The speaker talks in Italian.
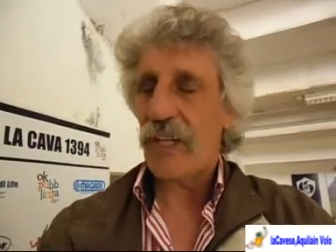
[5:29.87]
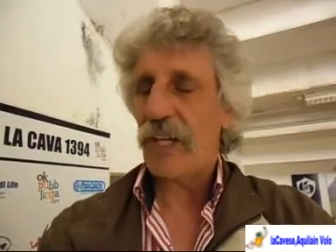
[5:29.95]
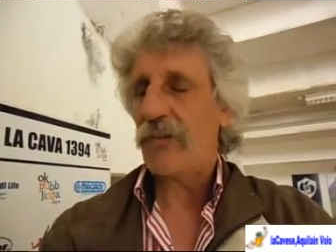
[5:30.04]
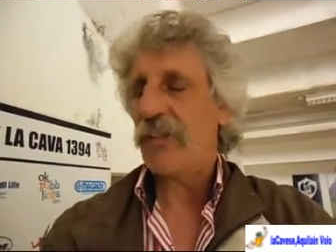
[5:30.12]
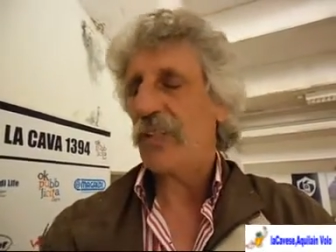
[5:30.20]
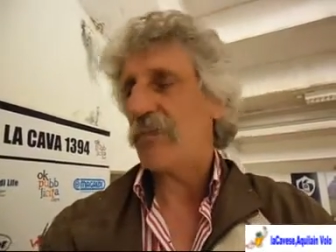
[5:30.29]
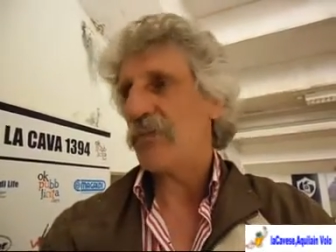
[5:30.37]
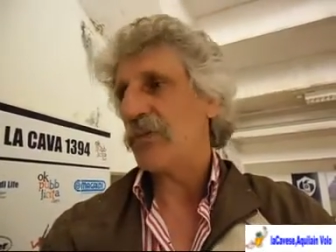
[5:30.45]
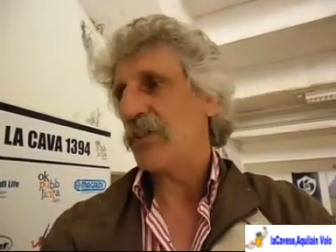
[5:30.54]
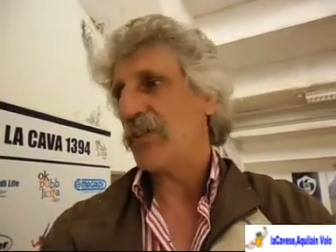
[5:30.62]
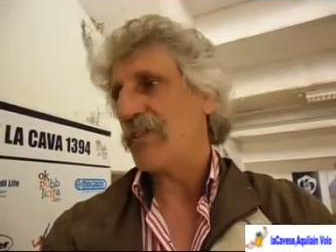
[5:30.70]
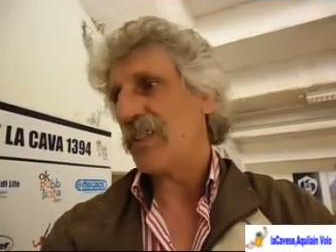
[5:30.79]
e quindi dal
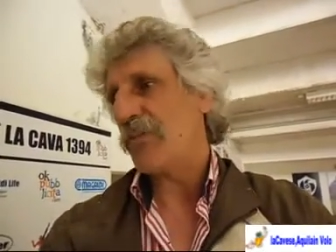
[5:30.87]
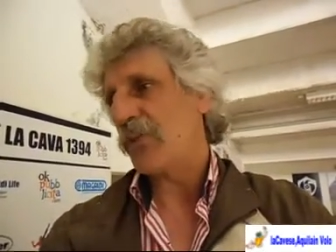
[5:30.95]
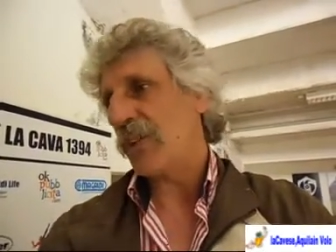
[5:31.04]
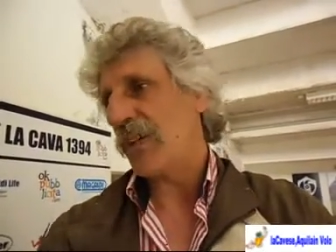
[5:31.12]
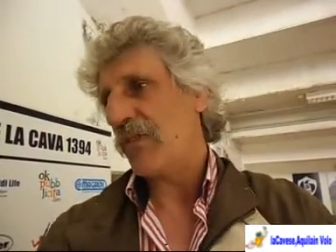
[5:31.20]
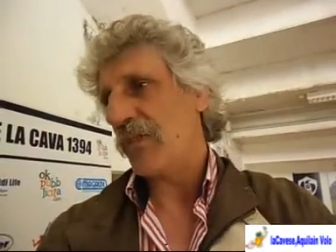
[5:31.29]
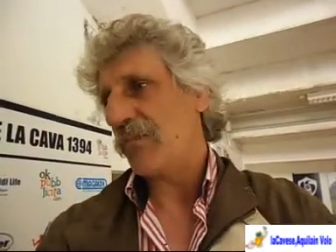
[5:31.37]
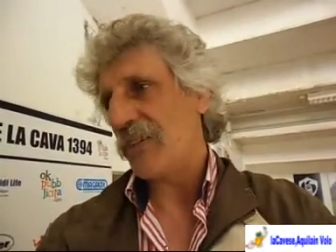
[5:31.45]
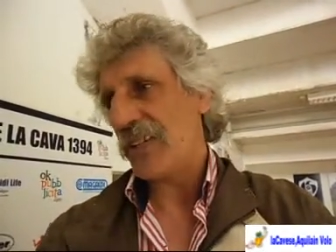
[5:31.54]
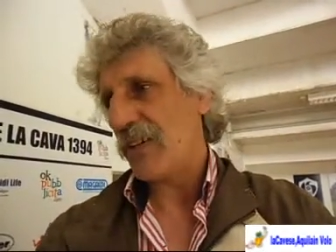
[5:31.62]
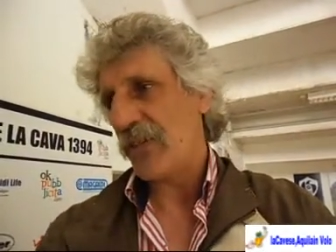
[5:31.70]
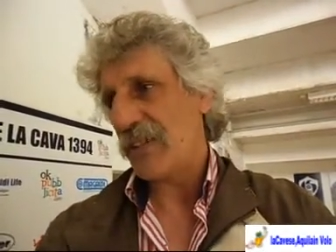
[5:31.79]
punto di vista emotivo
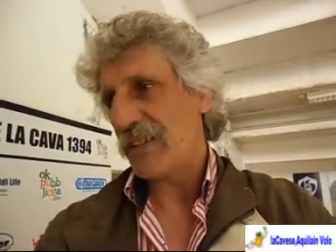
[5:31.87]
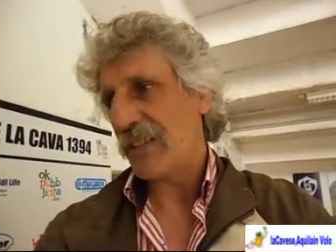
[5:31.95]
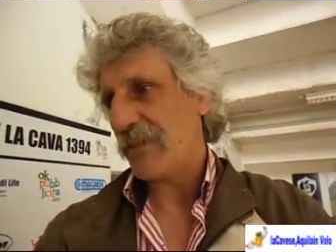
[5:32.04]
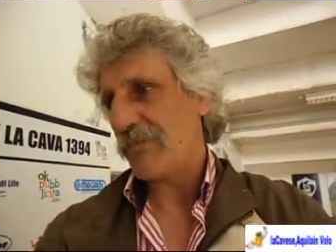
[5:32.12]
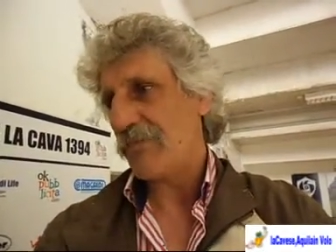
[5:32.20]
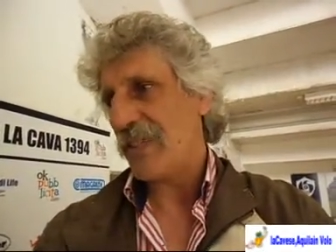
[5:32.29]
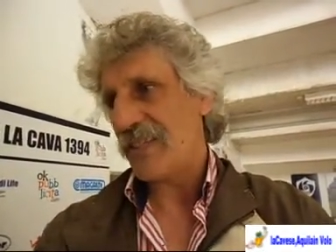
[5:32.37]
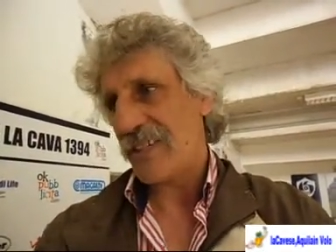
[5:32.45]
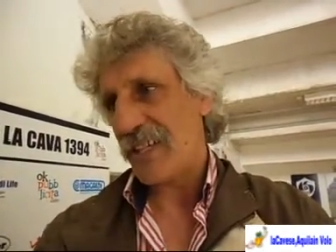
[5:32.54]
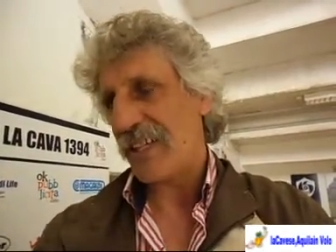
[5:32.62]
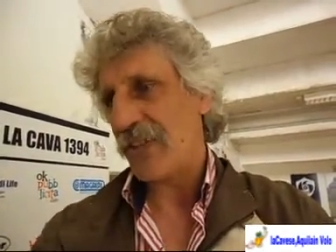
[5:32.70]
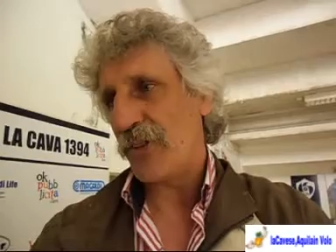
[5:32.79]
devono essere ben
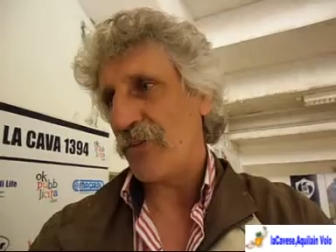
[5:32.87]
saldi con